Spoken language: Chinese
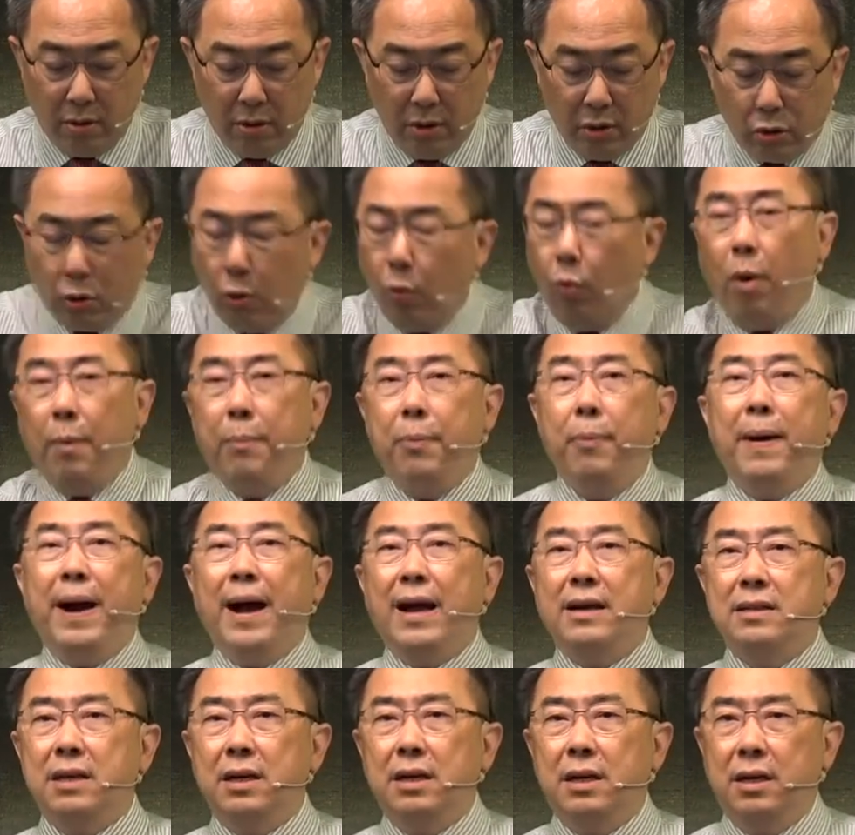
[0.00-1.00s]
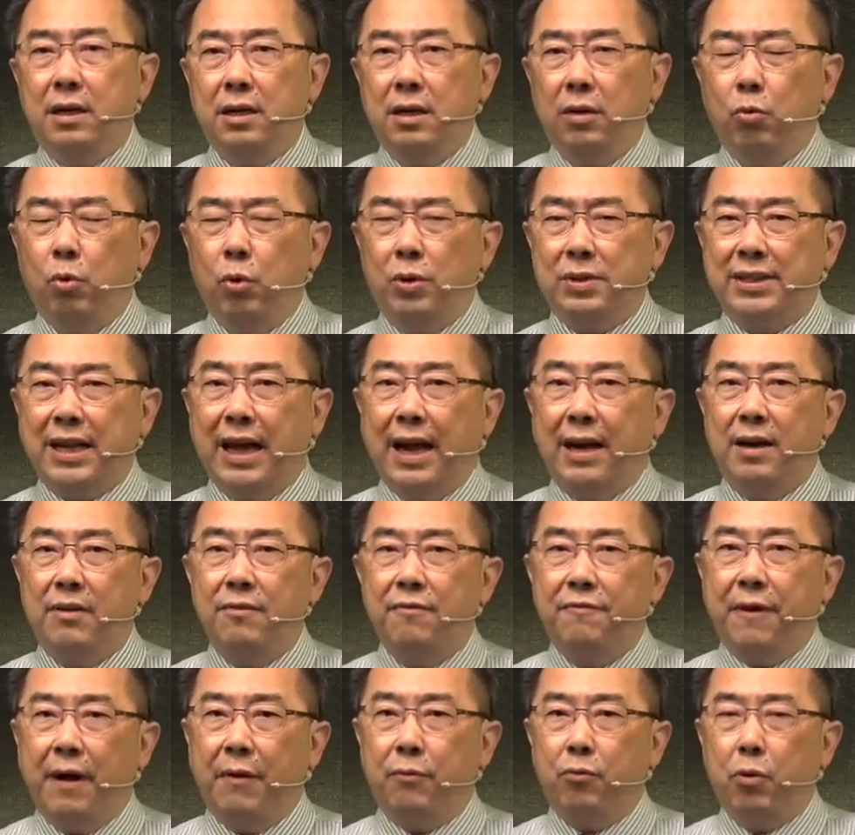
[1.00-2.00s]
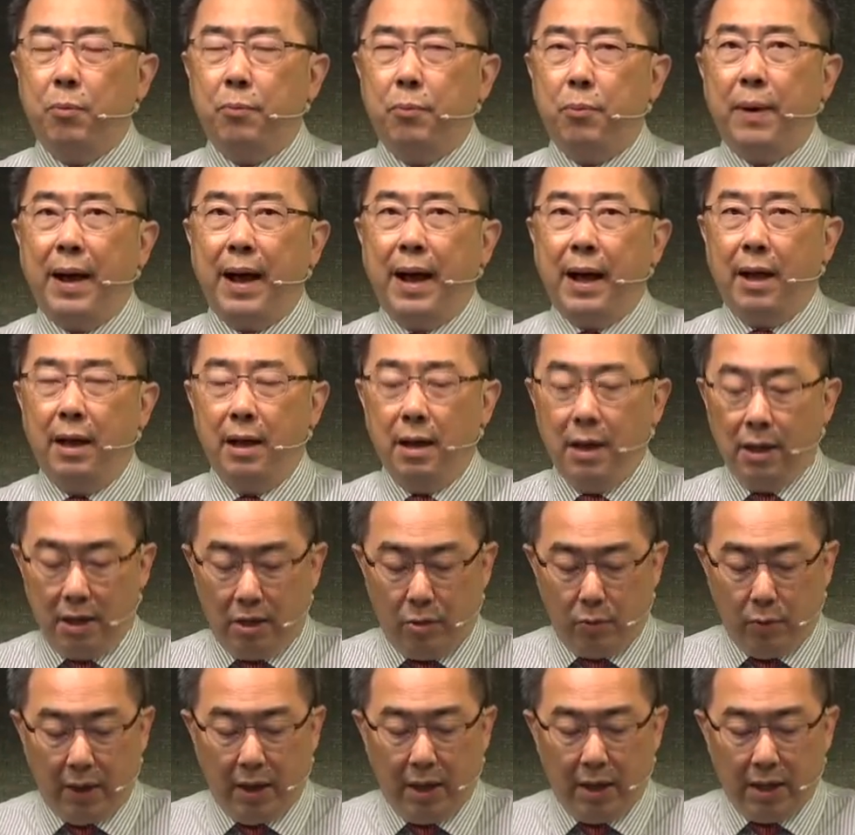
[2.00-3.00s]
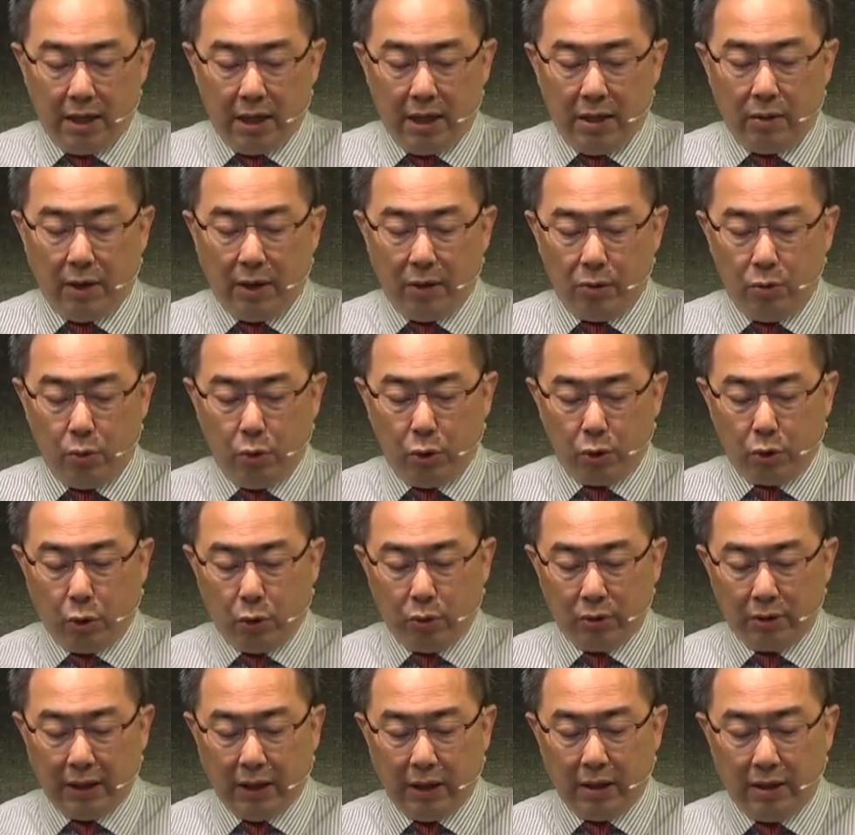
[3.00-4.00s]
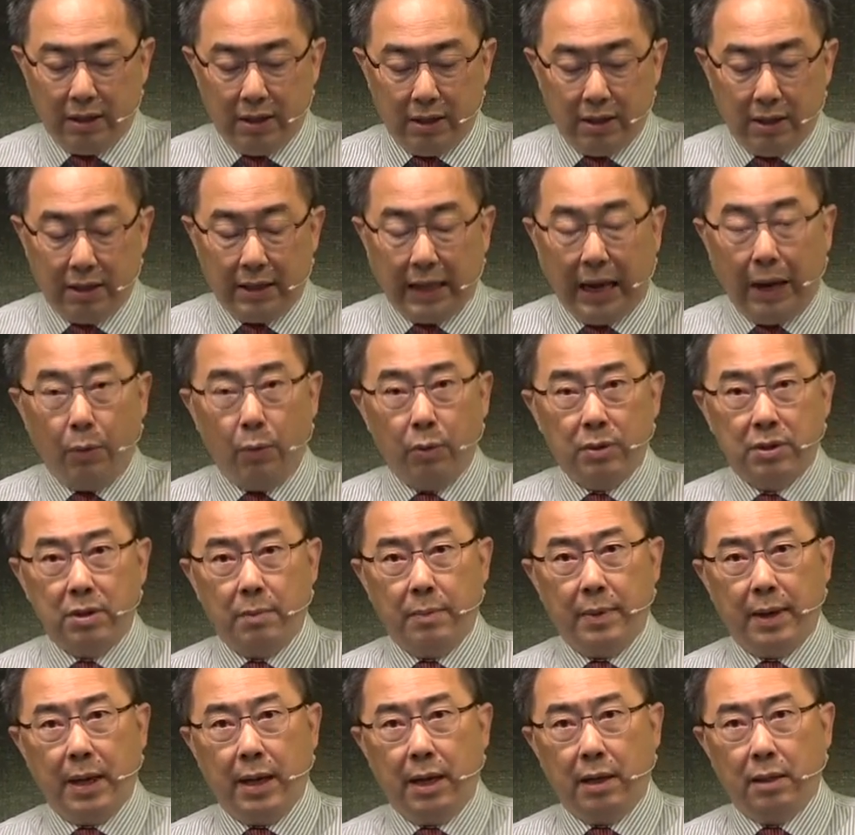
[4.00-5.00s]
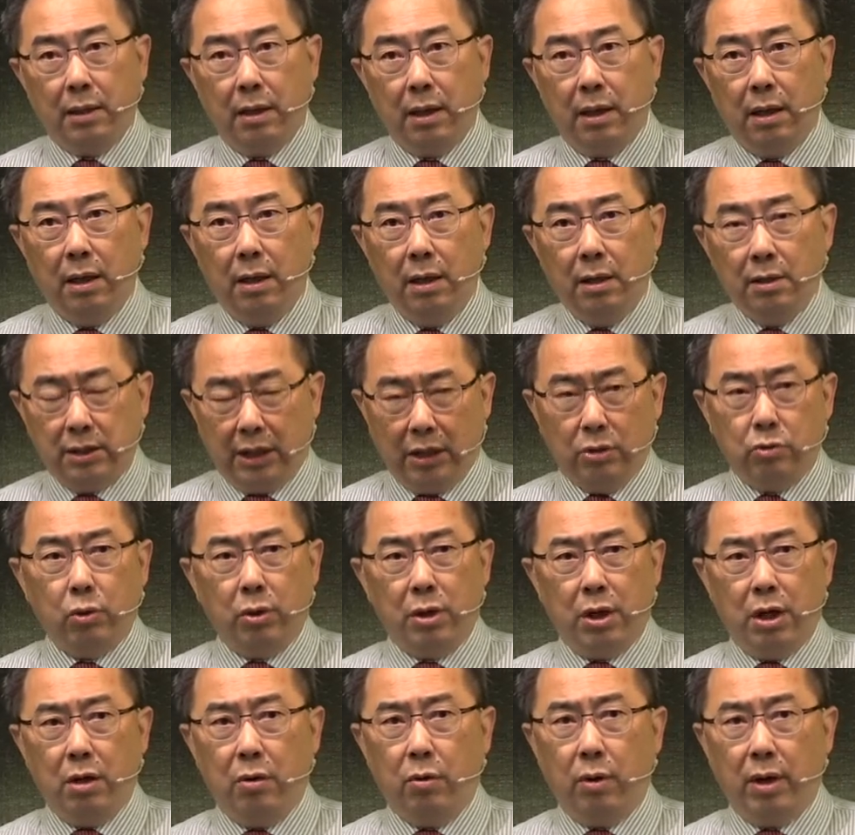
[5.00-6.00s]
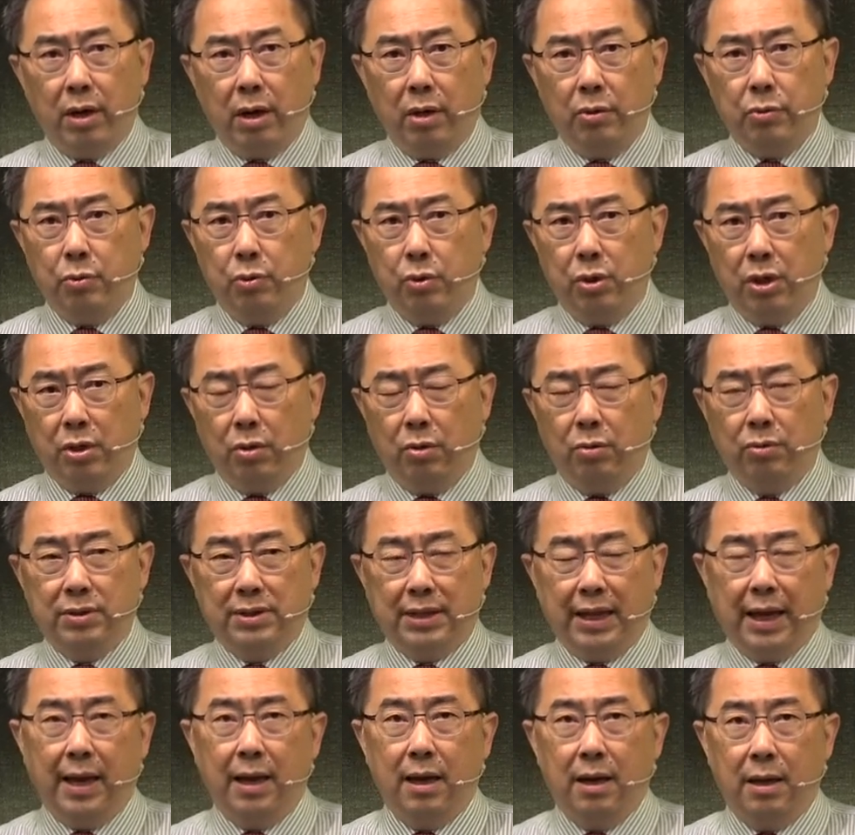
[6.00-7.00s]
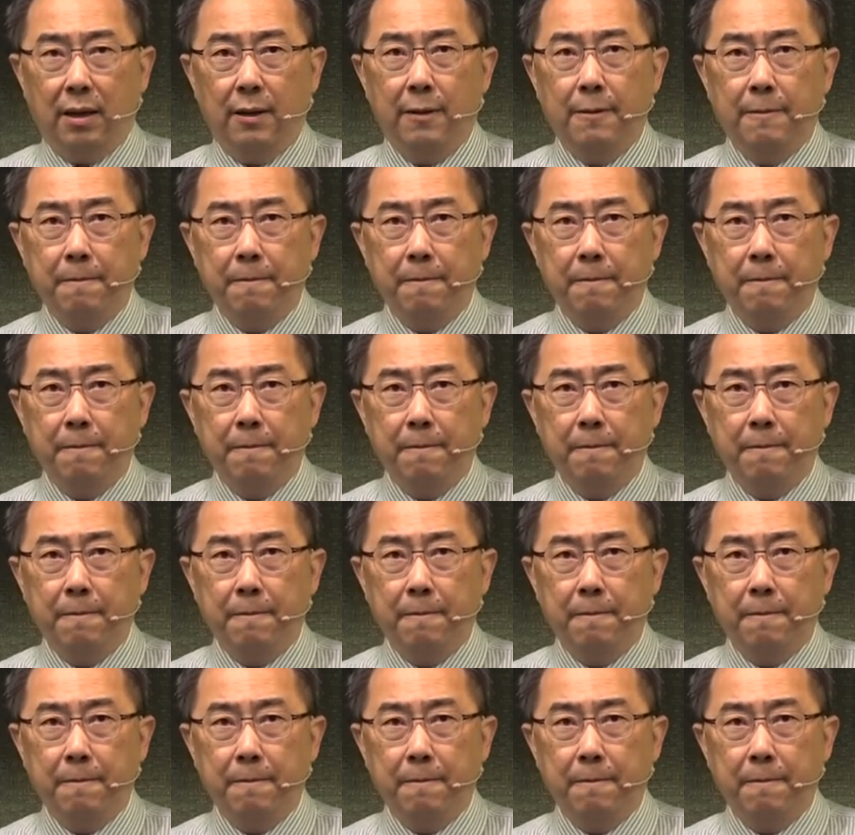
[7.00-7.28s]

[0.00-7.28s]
说我不怕任何人，我杀人放火不怕，因为耶和华与我同在，人能拿我怎么样呢？谁说耶和华要与你同在了？